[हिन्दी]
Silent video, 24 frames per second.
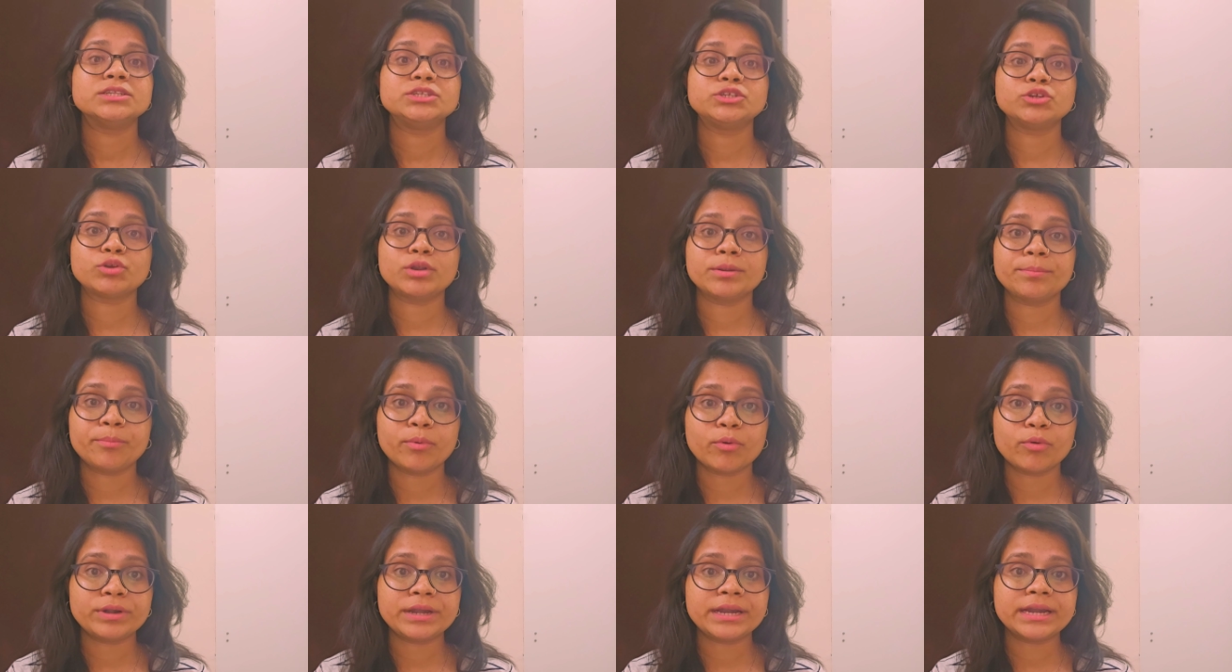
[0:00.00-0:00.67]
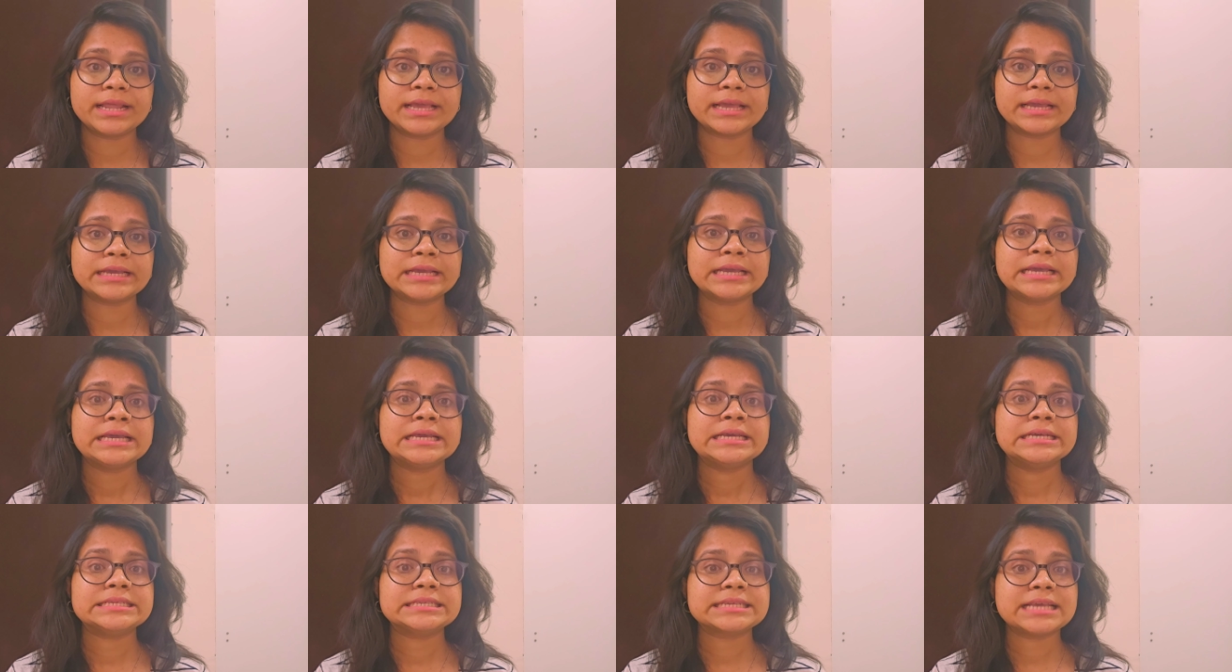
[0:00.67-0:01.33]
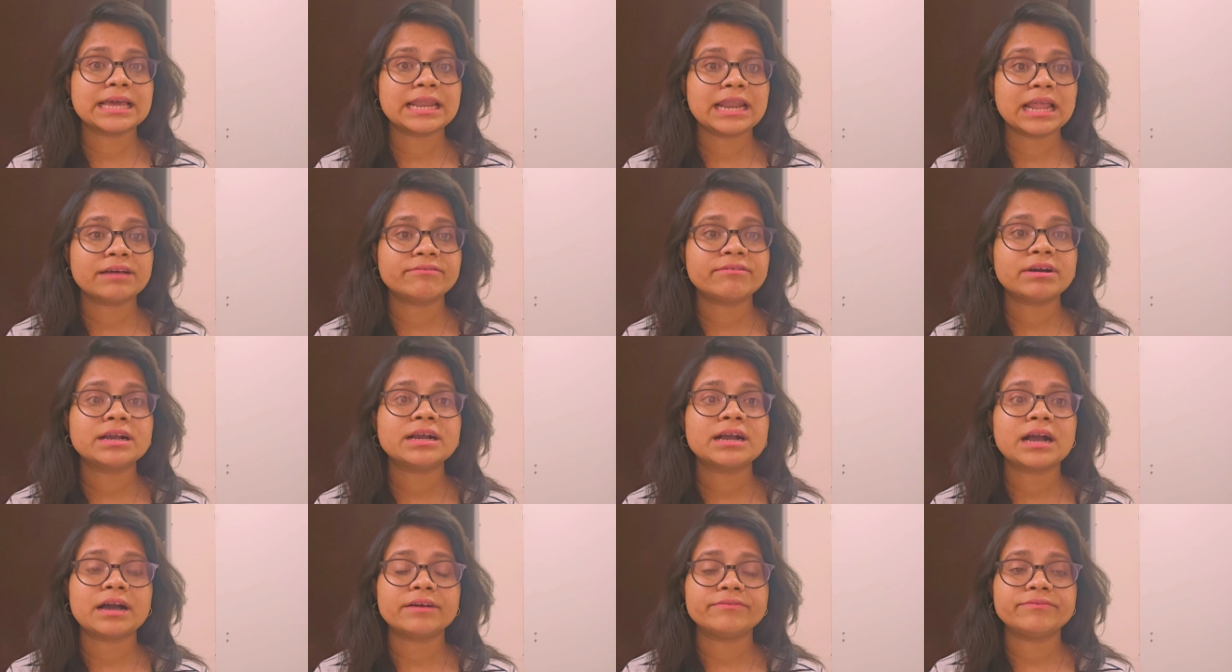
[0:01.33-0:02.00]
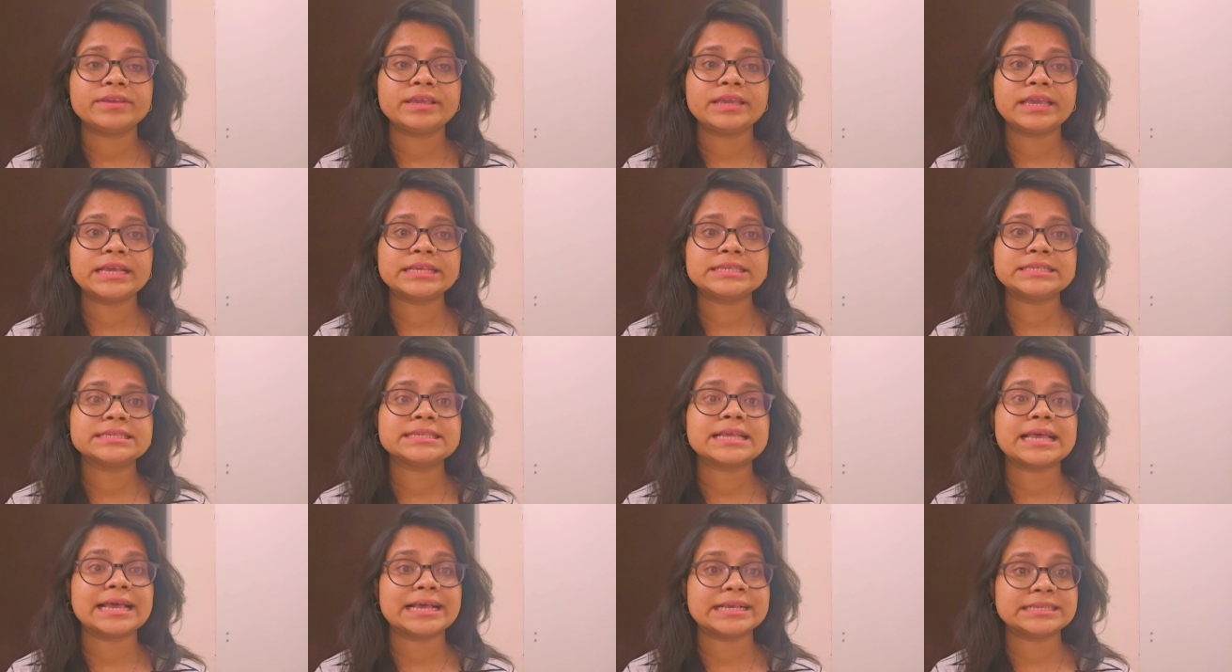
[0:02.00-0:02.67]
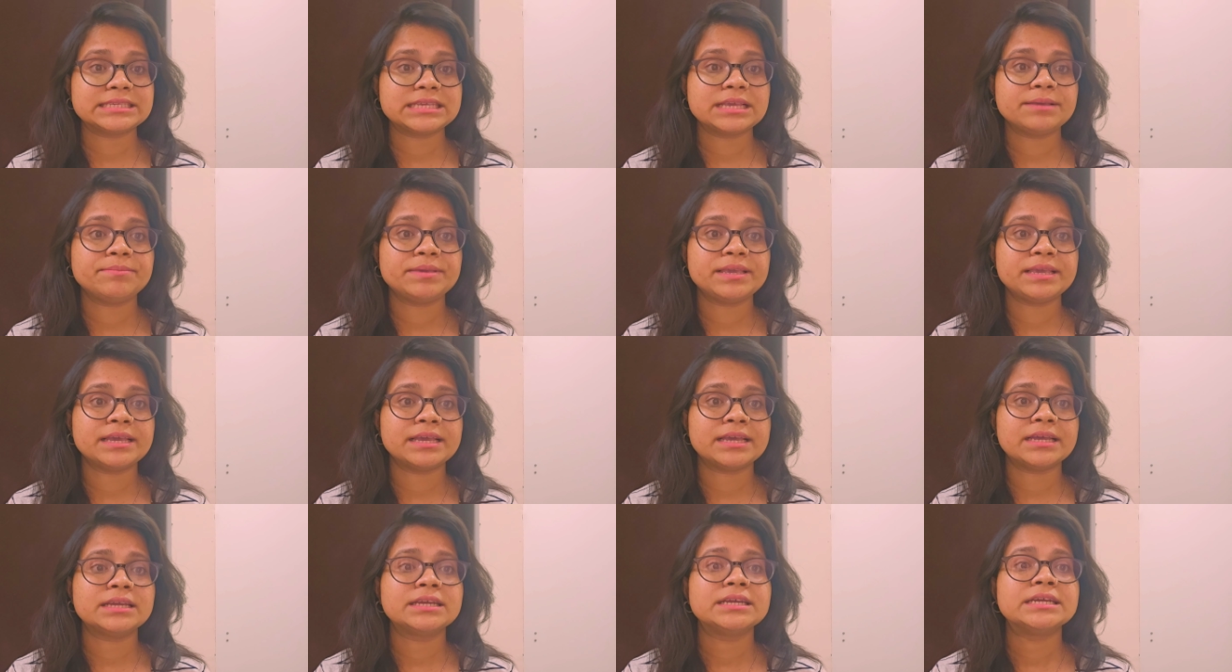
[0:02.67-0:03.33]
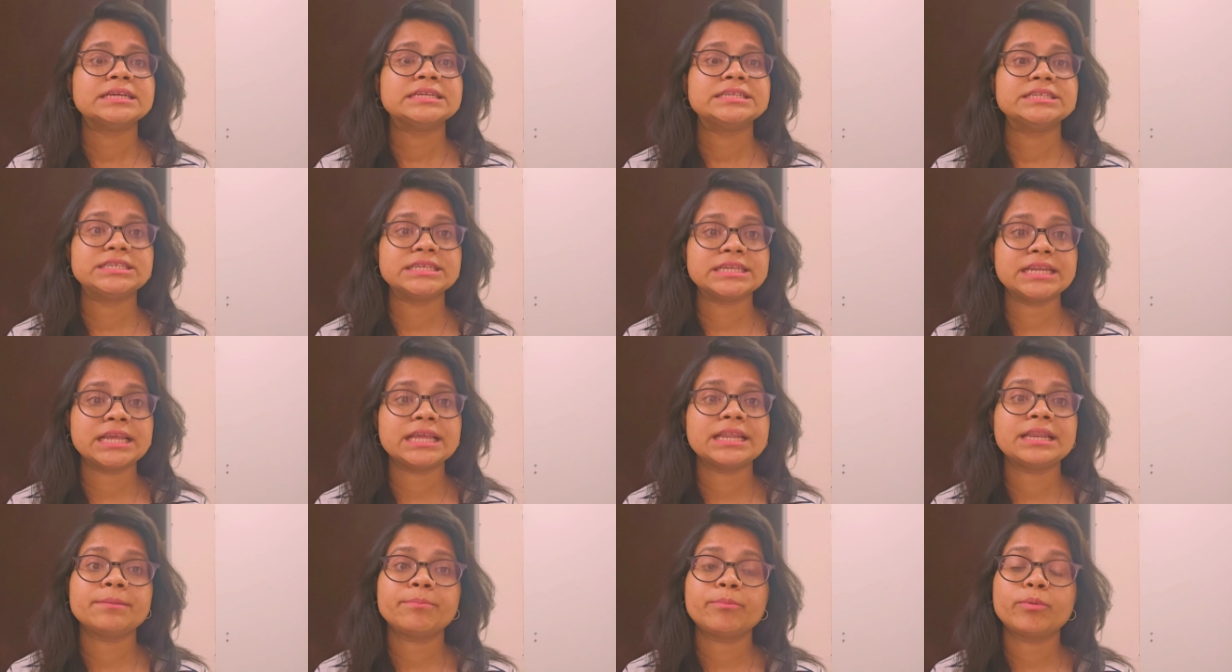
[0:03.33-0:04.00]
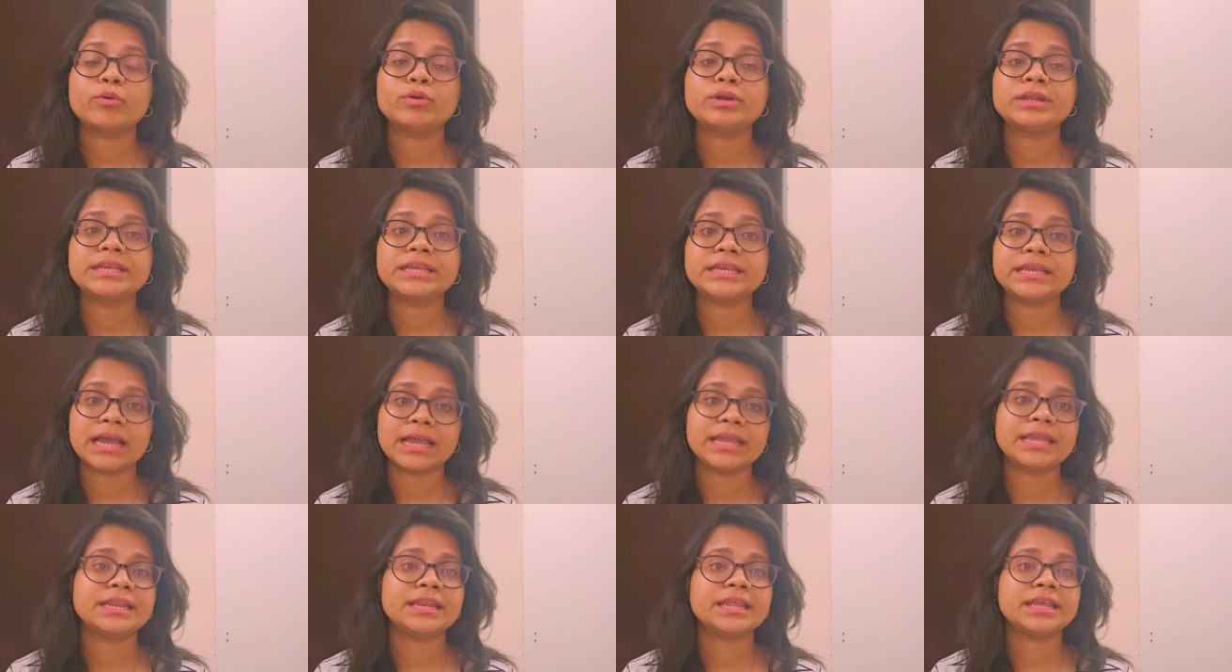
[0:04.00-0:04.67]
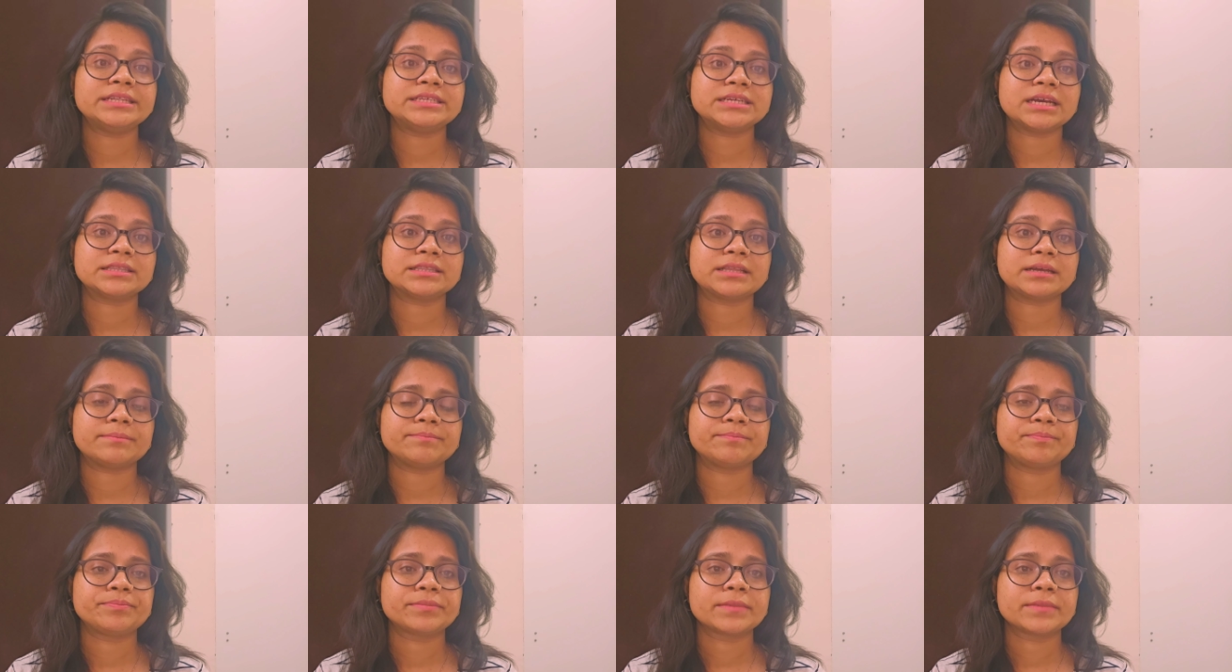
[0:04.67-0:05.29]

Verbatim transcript: जो रिपोर्टेड हैं इसके अलावा काफी केसेस ऐसे भी हैं जिन्हें रिपोर्ट किया ही नहीं जाता